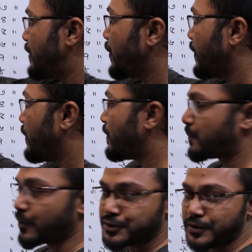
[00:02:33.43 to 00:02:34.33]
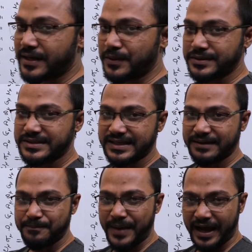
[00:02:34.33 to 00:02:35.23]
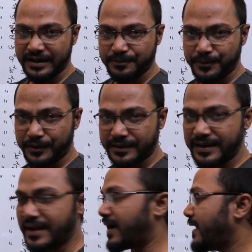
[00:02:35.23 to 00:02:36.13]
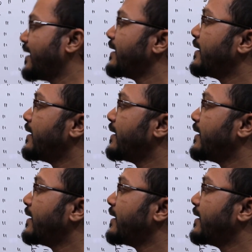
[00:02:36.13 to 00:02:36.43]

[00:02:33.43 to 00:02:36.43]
দুই নং প্রশ্নটা হচ্ছে ভাগ প্রক্রিয়ায়